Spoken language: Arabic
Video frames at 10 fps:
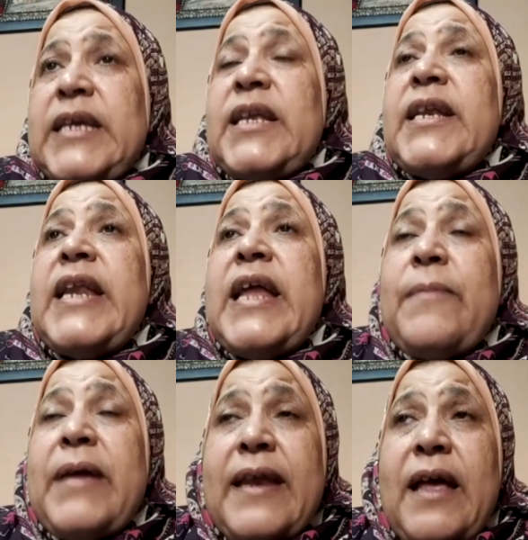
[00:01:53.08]
لكن
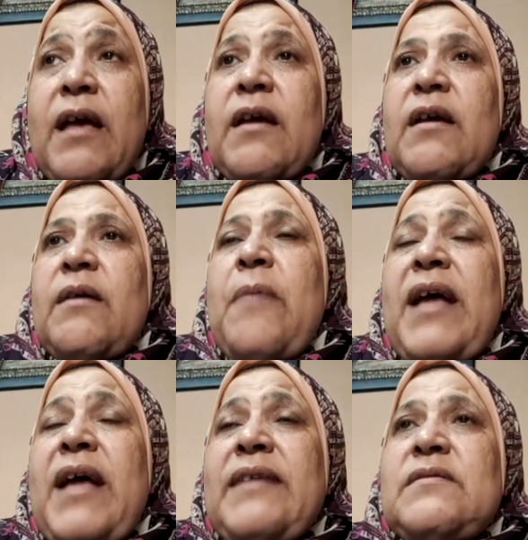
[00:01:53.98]
للامانه
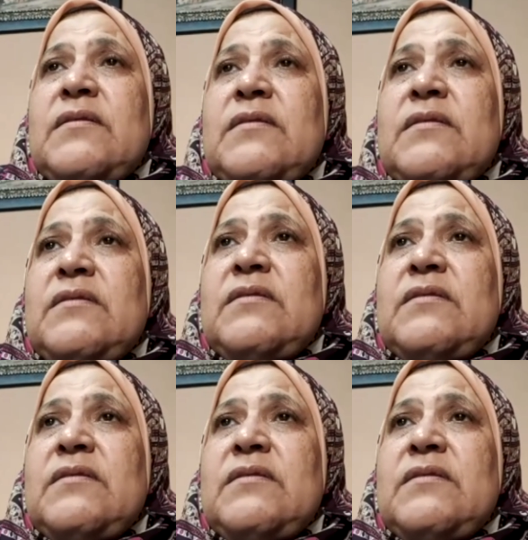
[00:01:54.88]
بعد